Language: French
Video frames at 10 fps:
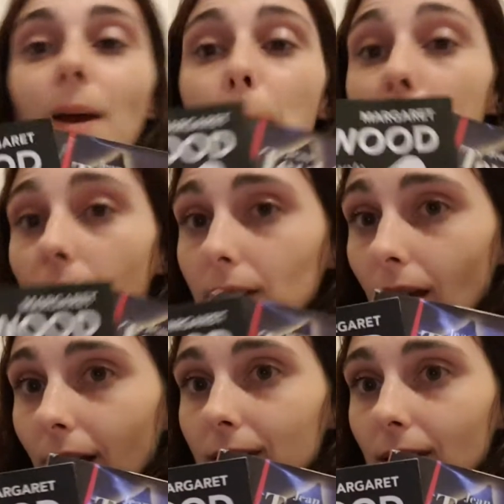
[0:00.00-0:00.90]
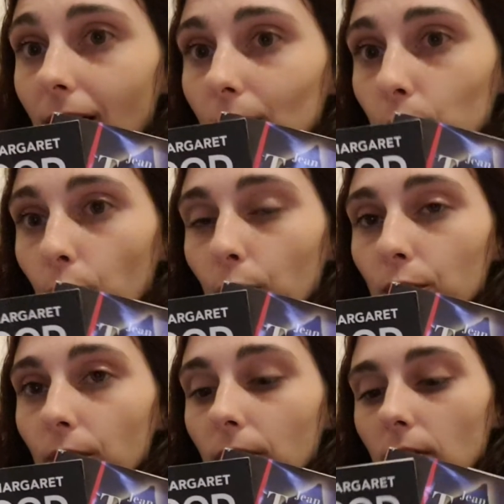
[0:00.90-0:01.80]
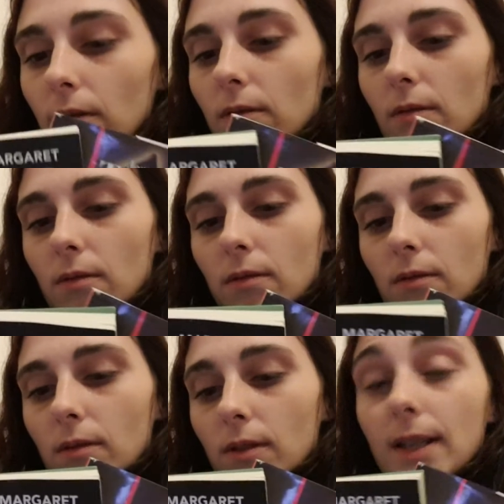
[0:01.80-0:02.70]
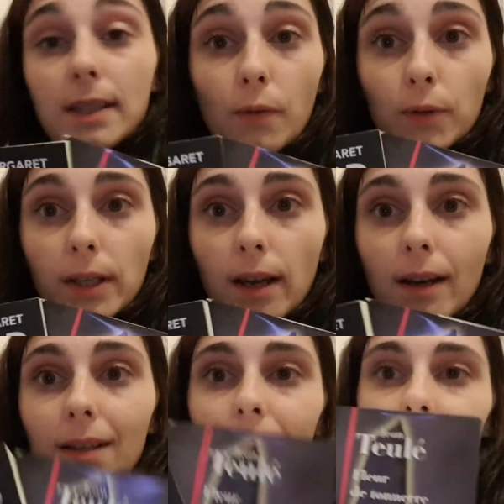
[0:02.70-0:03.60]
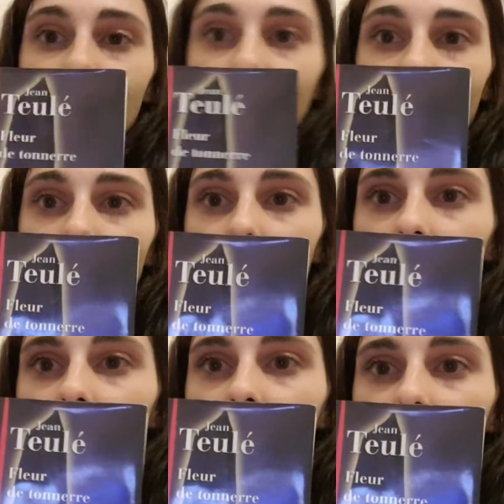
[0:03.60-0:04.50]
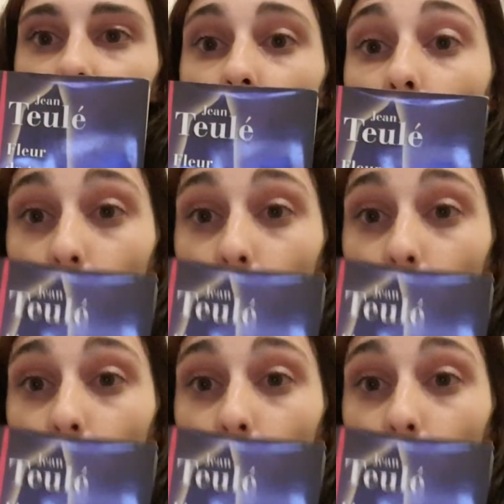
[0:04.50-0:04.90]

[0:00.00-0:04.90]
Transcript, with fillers: Margaret Atwood, euh, La Servante Écarlate, et Jean